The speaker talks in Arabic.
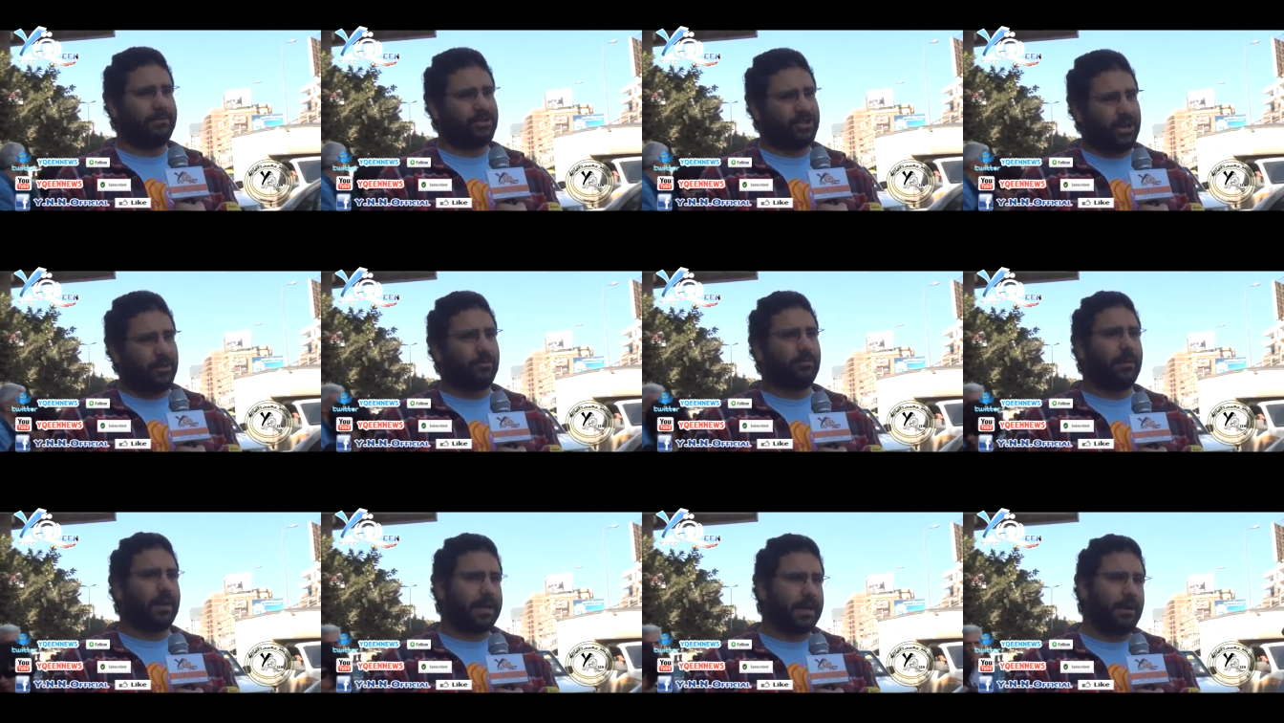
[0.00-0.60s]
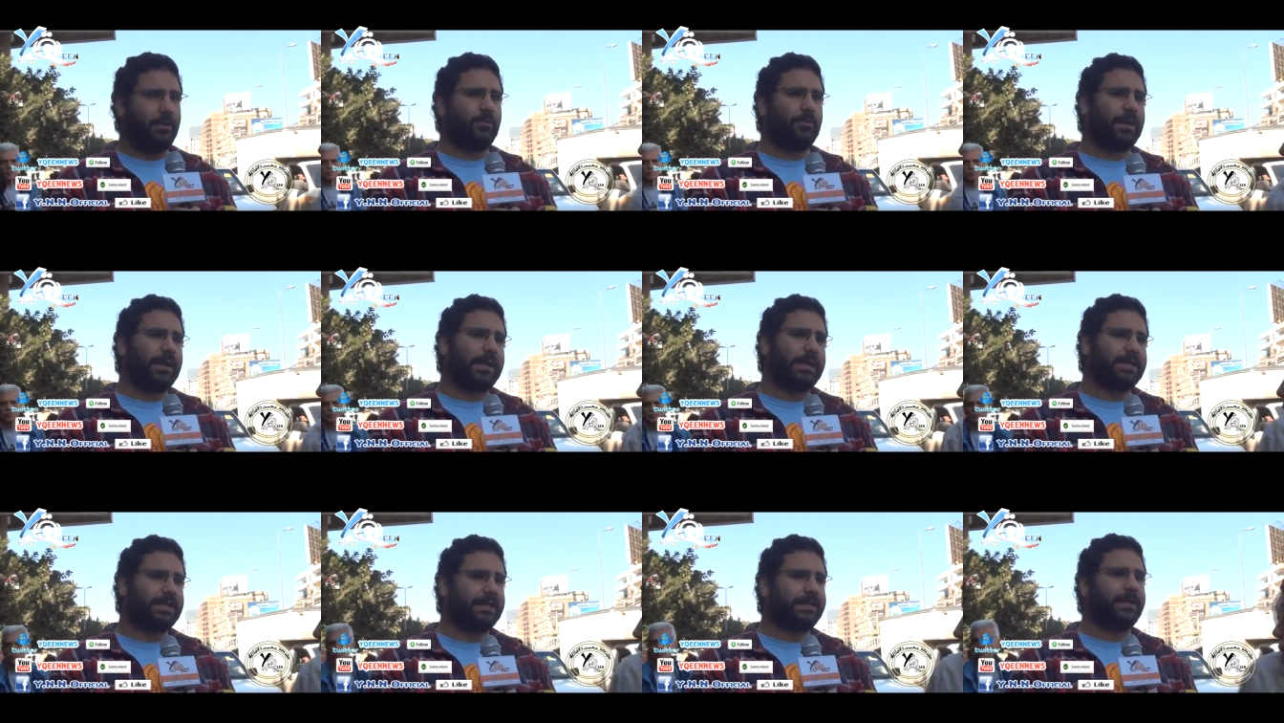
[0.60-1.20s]
مش اول مره اول مره
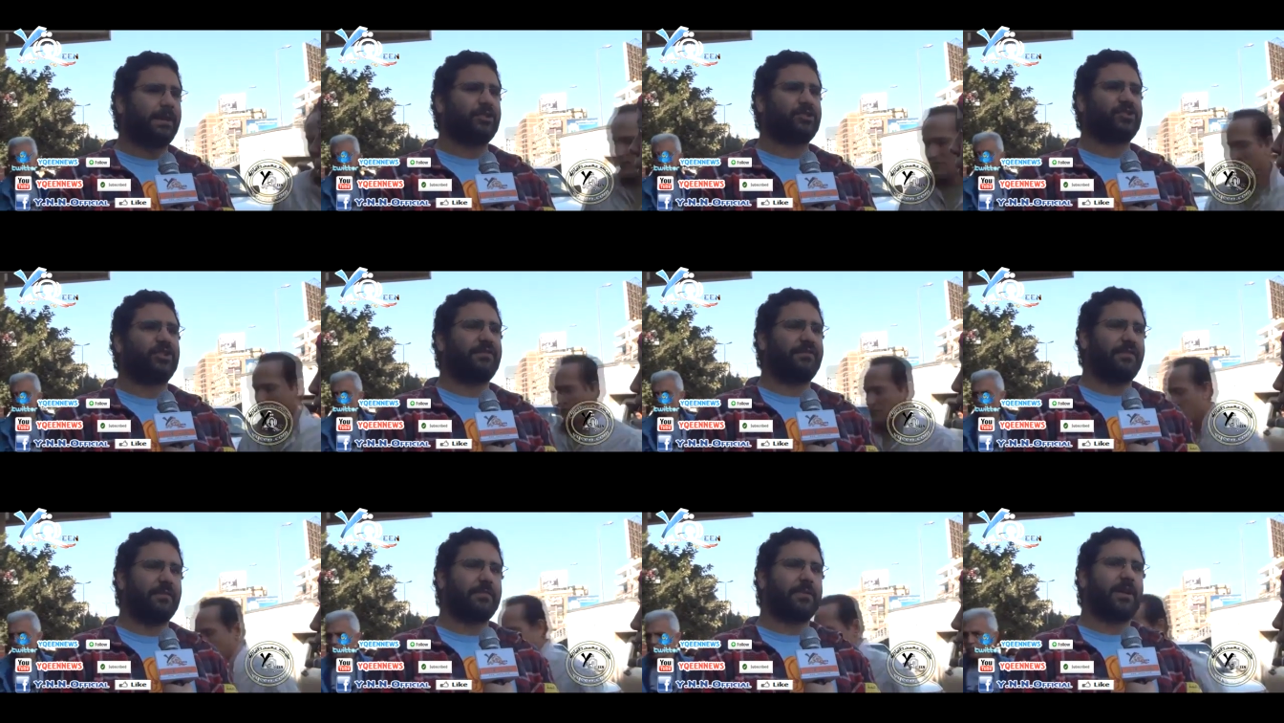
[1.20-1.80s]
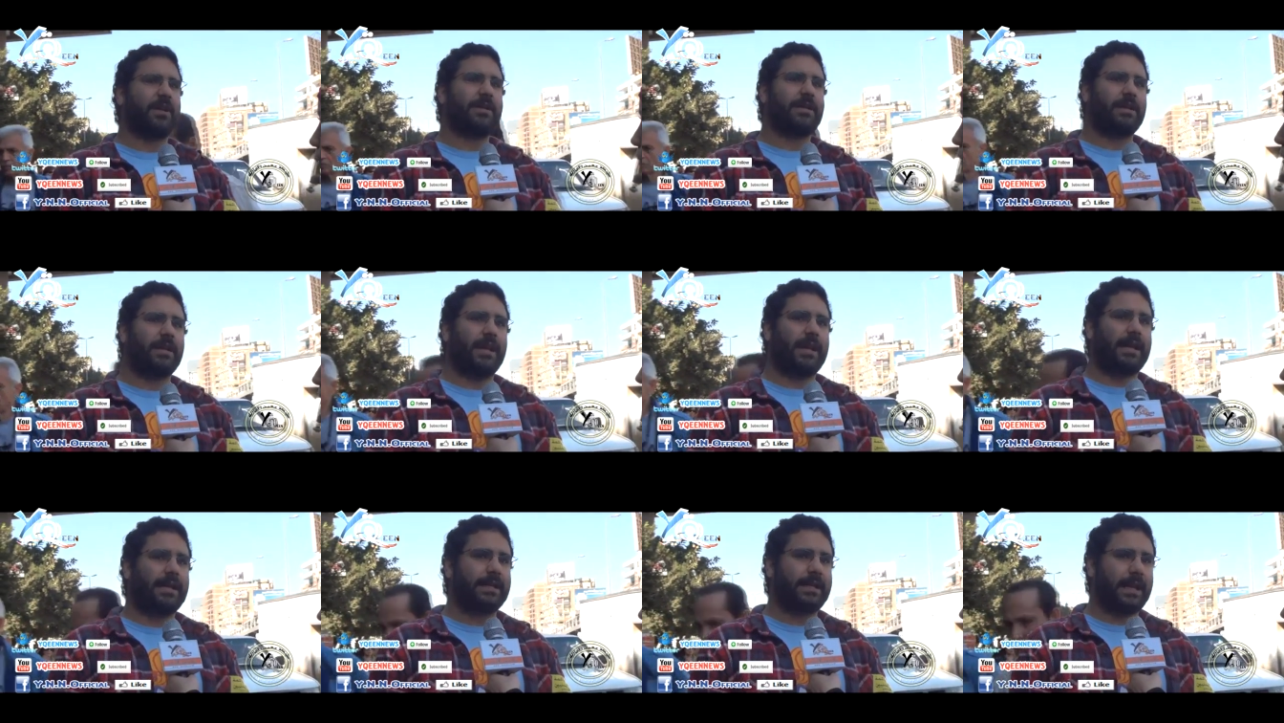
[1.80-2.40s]
كانت 26 فبراير
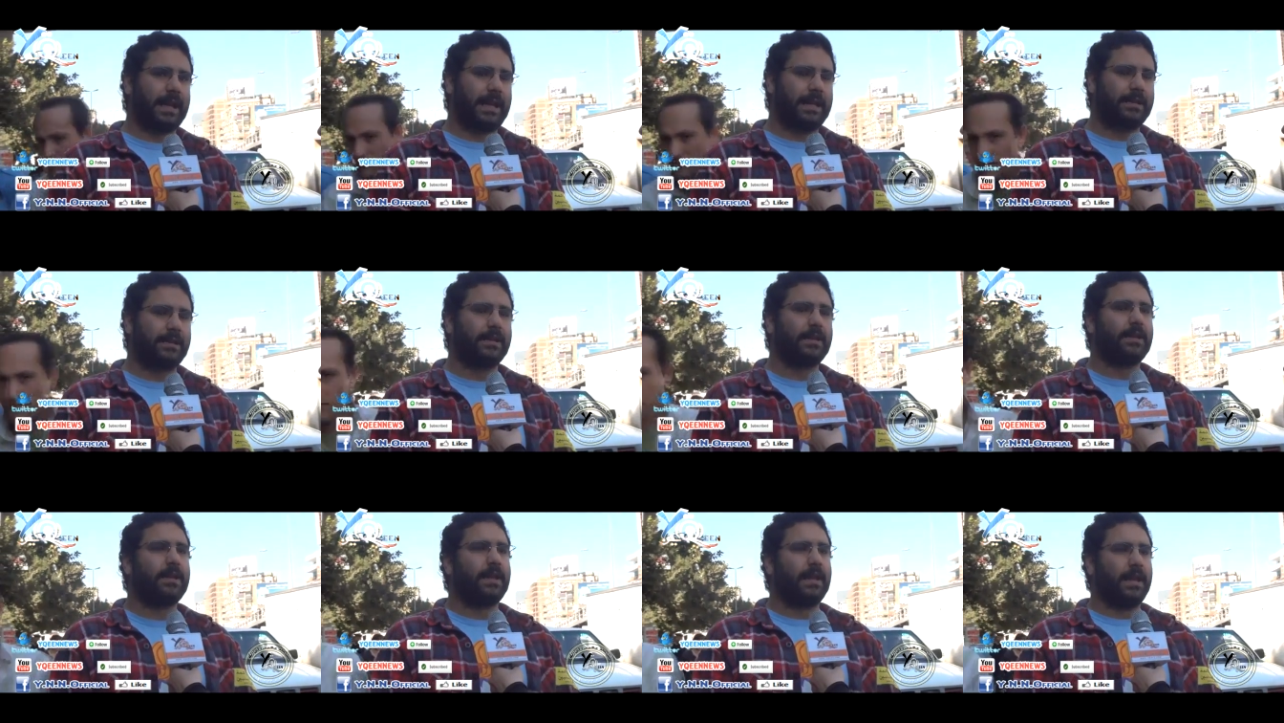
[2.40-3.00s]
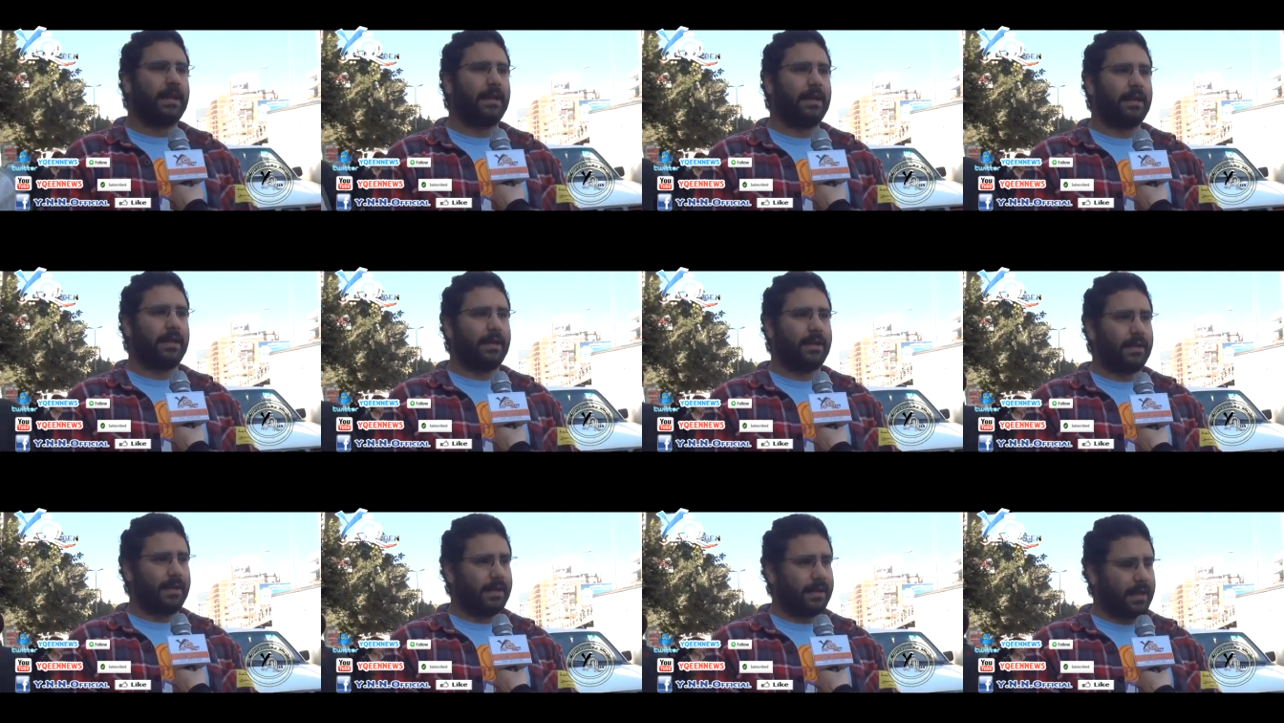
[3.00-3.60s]
لكن كان
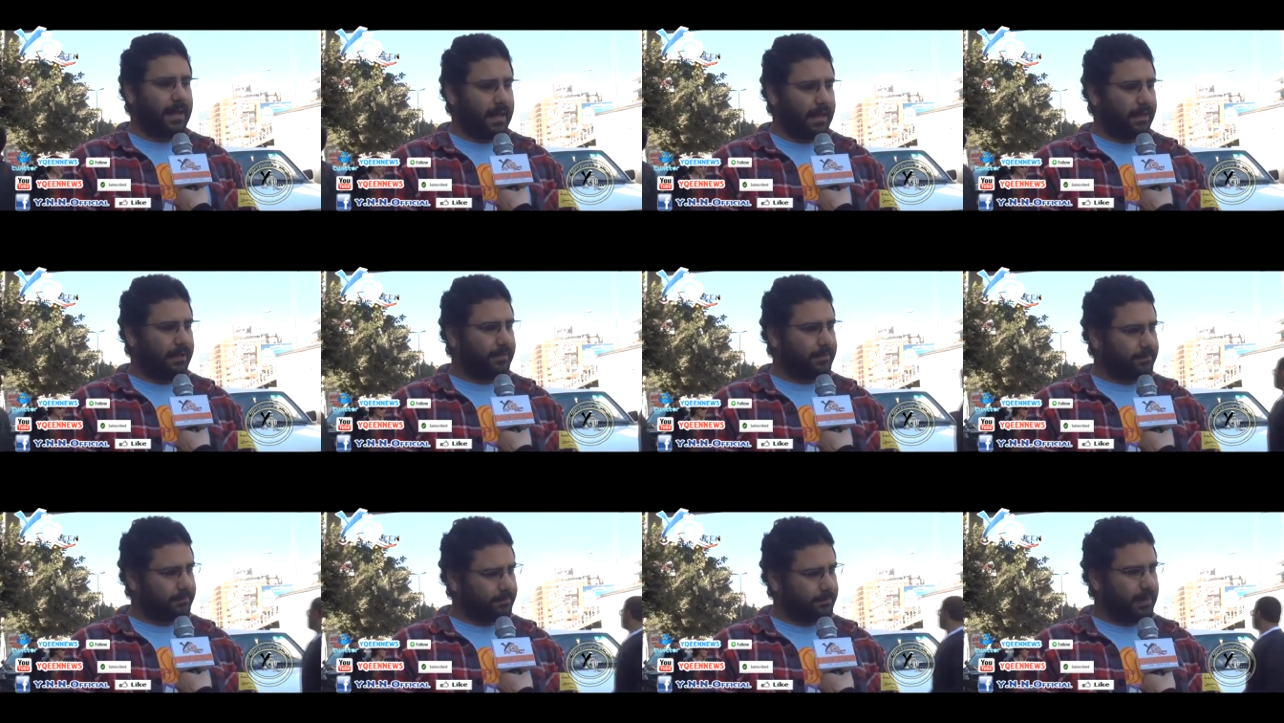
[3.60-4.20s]
آه،